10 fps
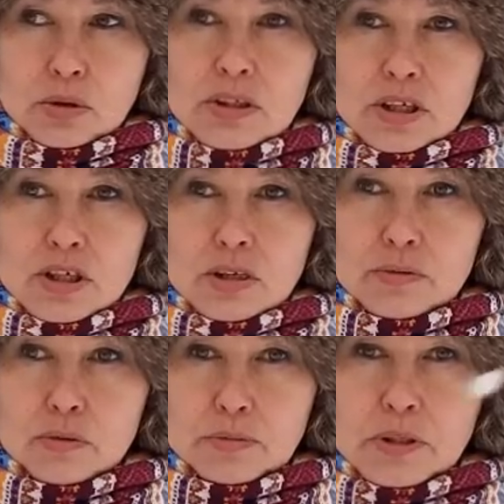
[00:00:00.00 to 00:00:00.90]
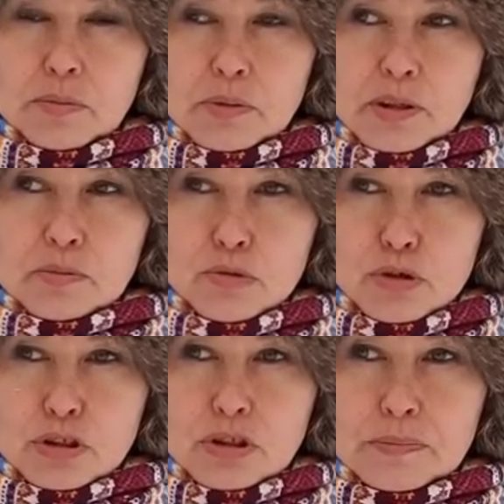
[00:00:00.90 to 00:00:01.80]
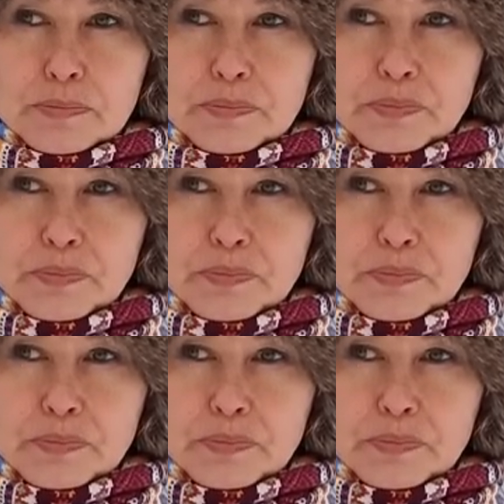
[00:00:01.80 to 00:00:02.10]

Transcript: что она зашла в тупик, потому что